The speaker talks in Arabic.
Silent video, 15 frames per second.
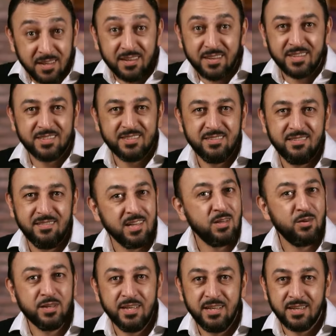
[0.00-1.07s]
صارت الله
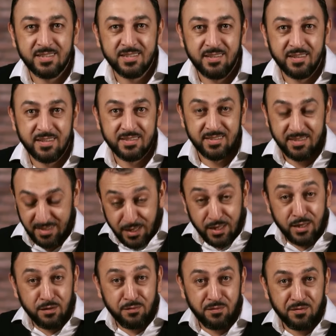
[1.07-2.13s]
وكيلك صارت
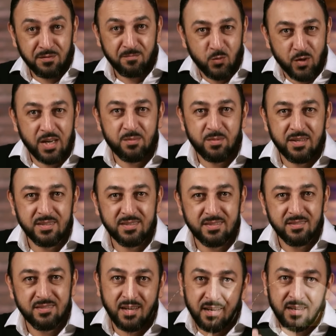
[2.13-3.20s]
كيف وايمت
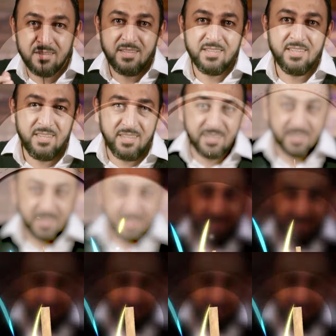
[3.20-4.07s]
تعال نحكي الحكايه